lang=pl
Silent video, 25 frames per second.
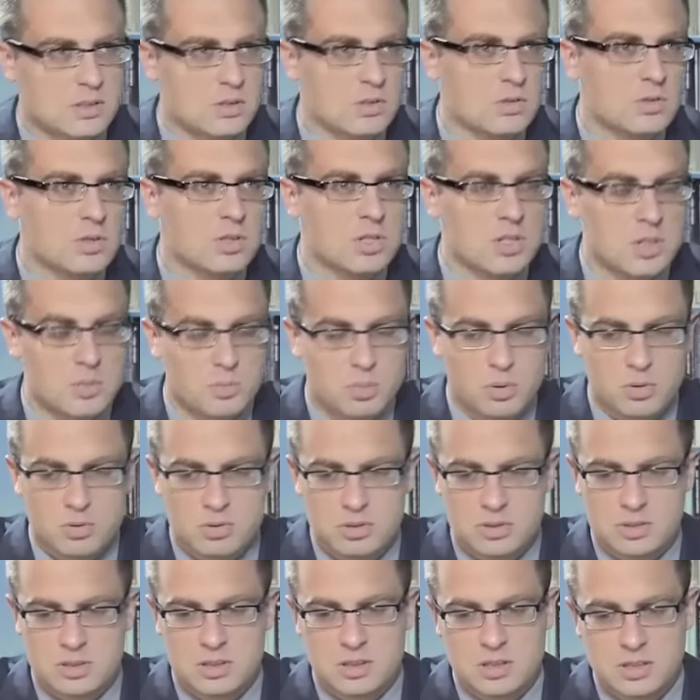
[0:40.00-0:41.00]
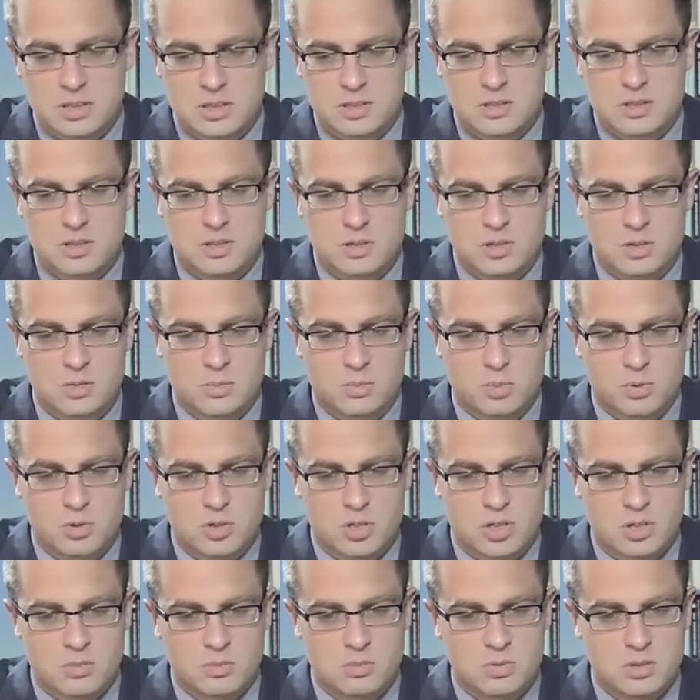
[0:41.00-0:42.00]
Sądzę, że Polsce jest
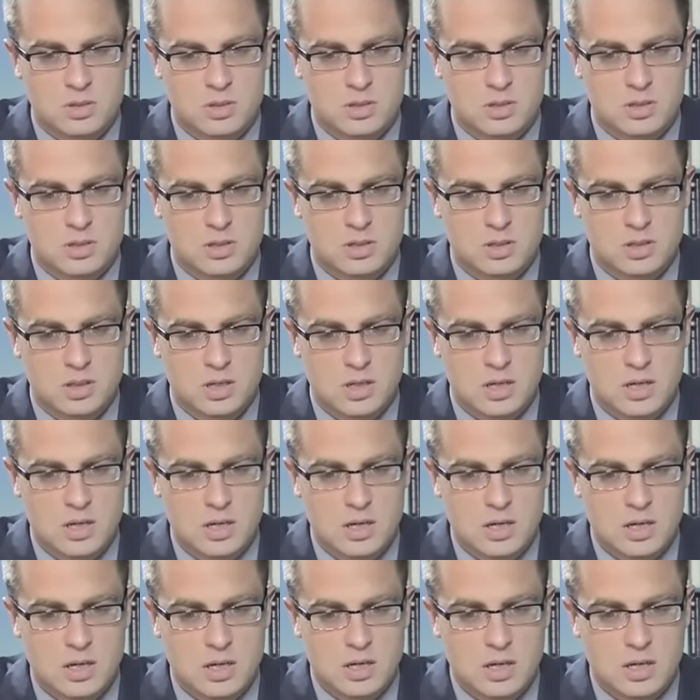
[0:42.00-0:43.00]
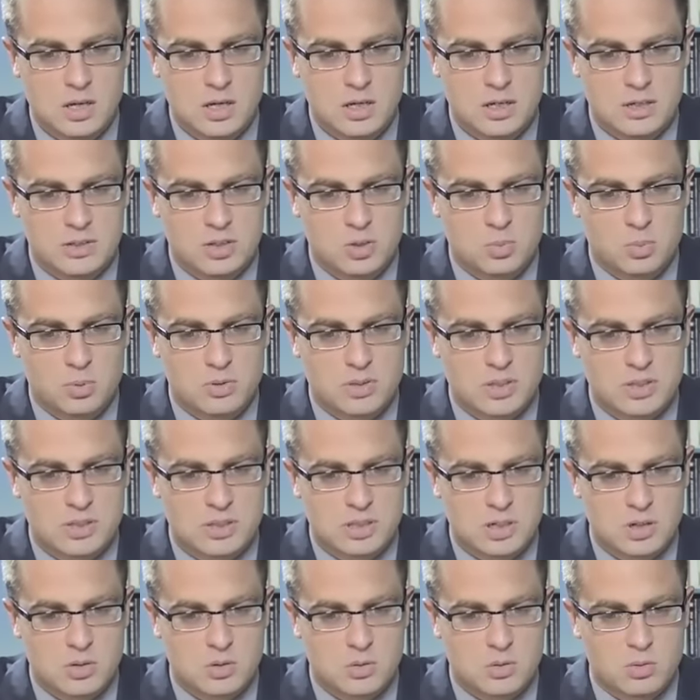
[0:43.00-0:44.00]
potrzebny jakiś
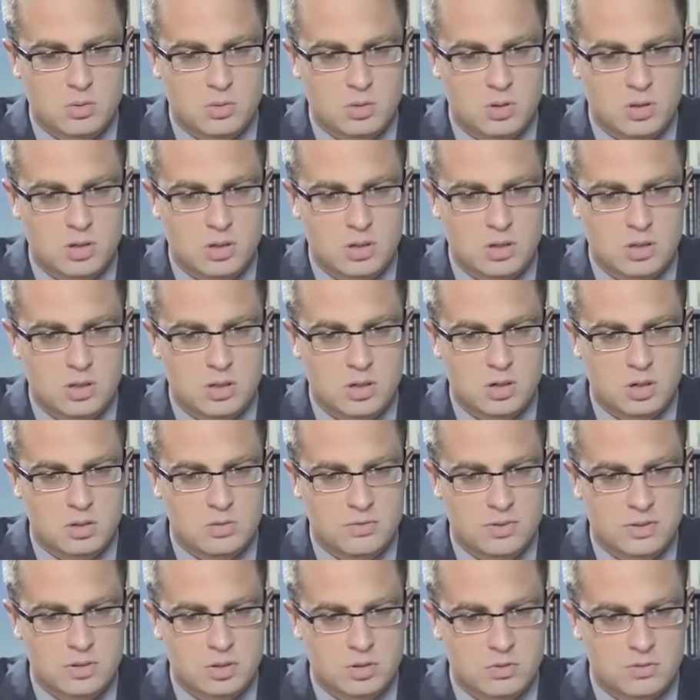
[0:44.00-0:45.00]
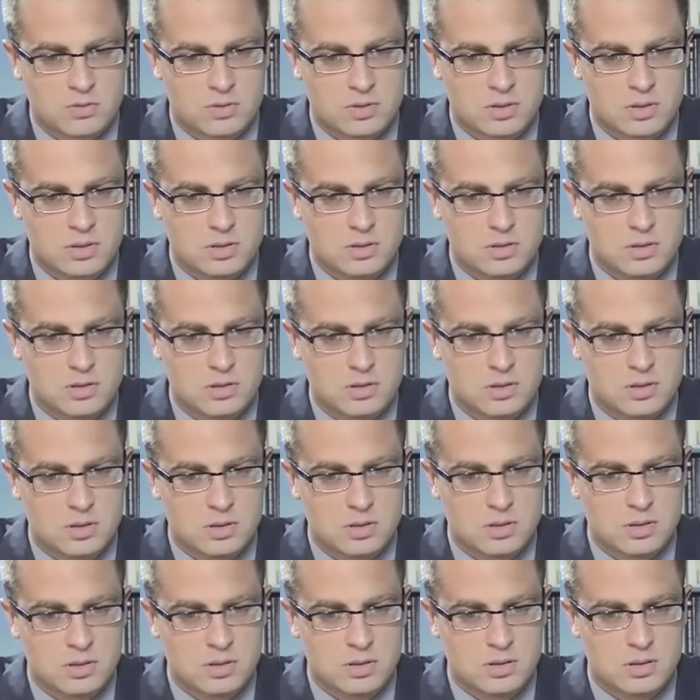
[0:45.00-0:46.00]
potencjał e, odwetowy.
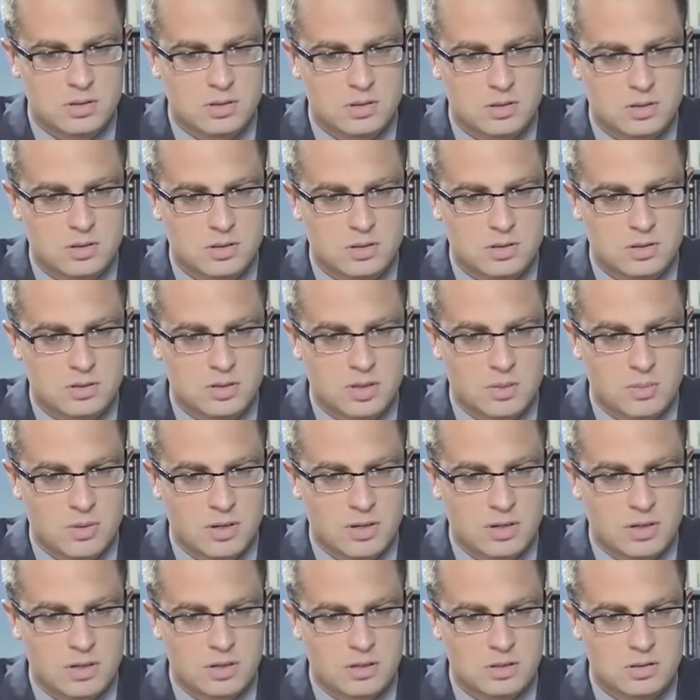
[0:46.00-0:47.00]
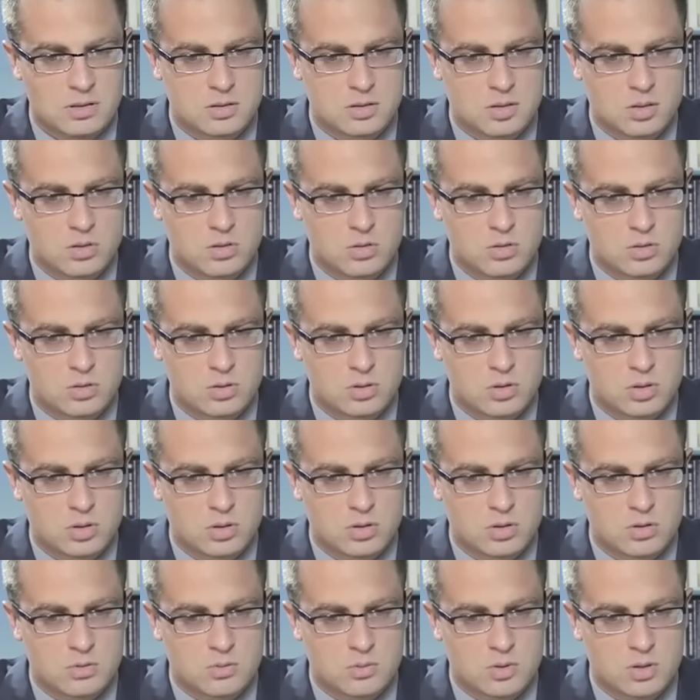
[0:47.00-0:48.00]
E, sama zdolność
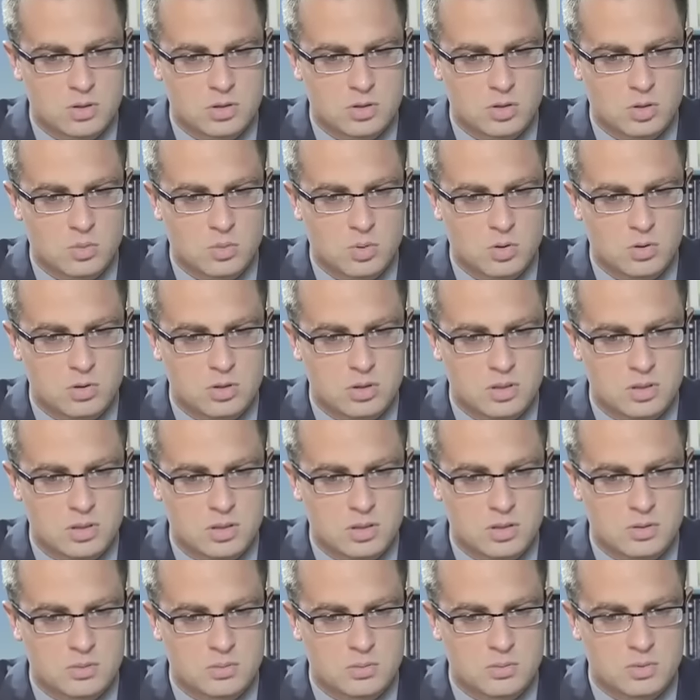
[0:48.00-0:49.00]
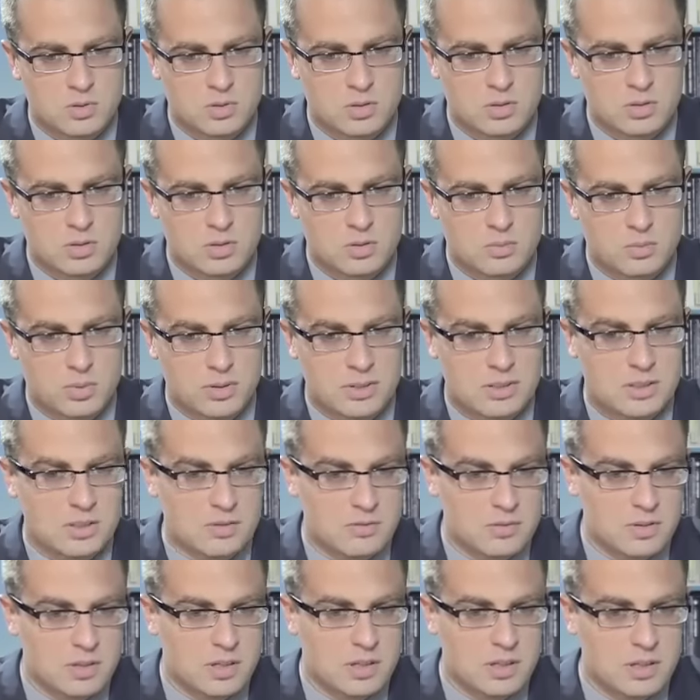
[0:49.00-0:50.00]
do, do obrony e,
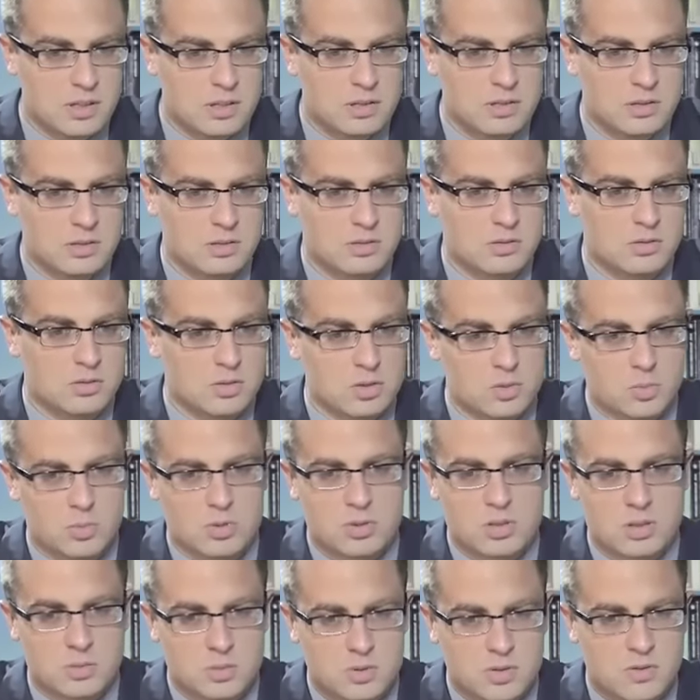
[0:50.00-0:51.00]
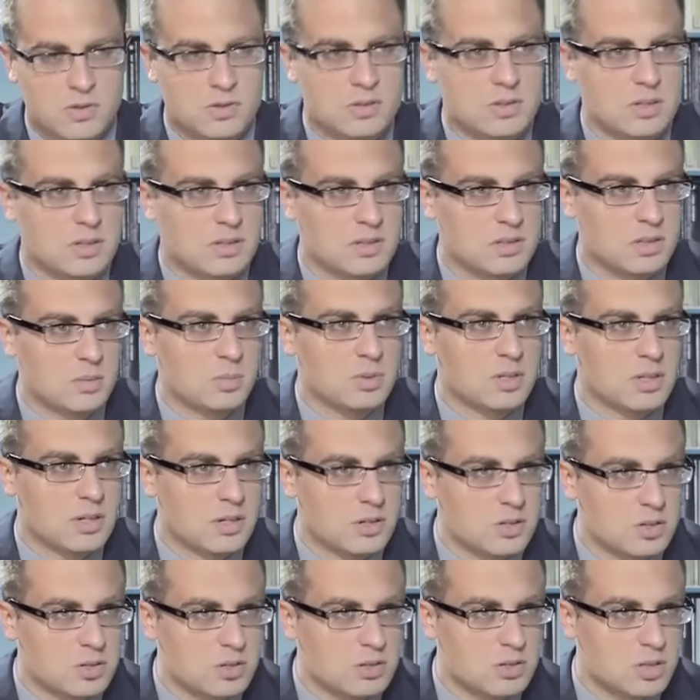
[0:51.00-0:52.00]
pasywnej, to też można postawić znaki
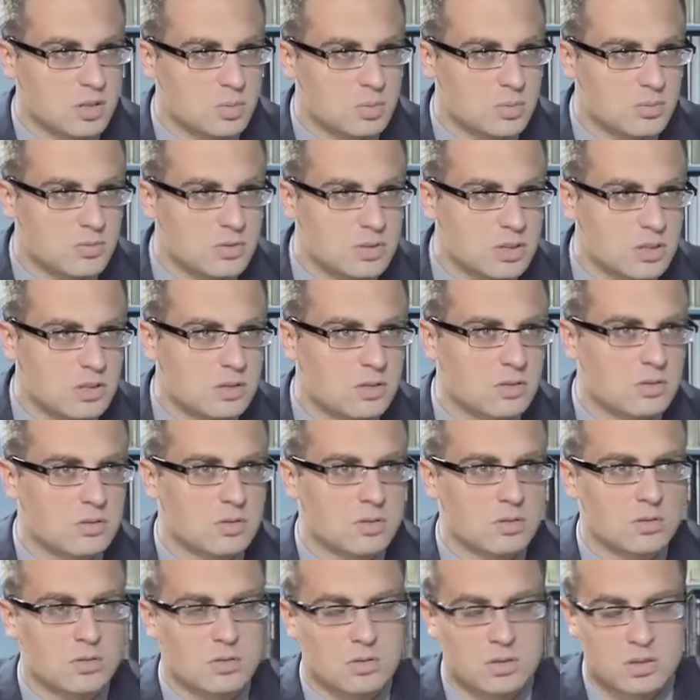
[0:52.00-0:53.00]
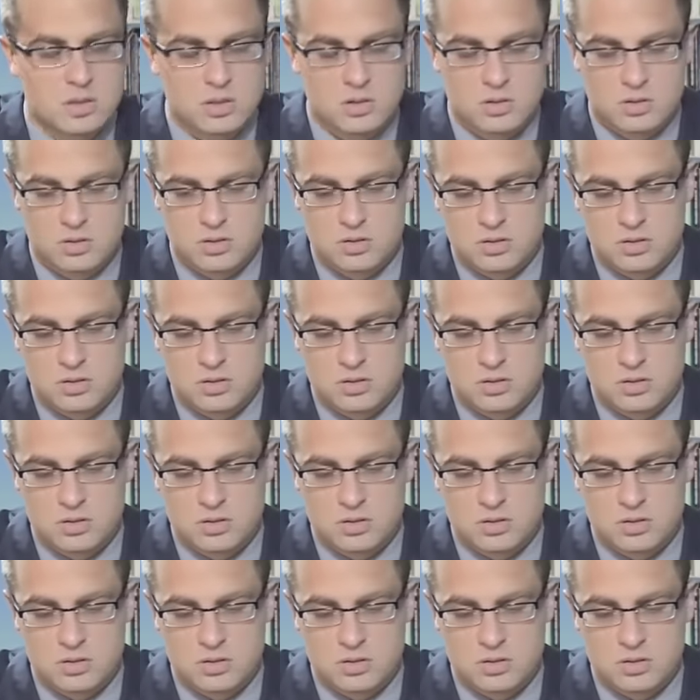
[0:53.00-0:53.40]
zapytania, czy jesteśmy wystarczająco do tego